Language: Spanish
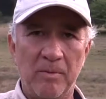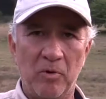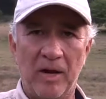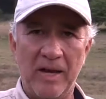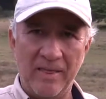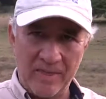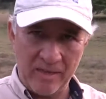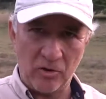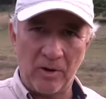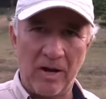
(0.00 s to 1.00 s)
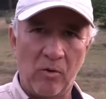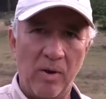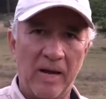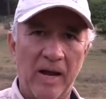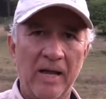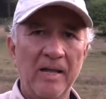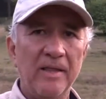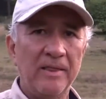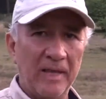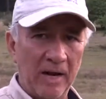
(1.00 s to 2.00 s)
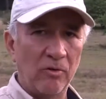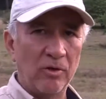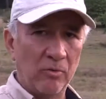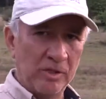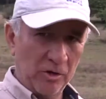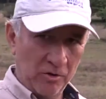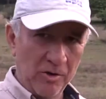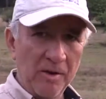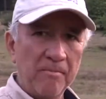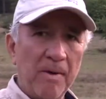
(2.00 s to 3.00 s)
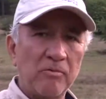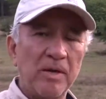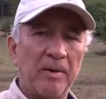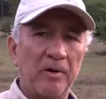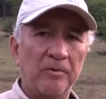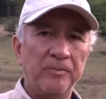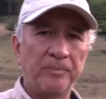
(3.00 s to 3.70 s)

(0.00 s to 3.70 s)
Morelia dentro de la cuenca del lago de Cuichón. Vamos a ver.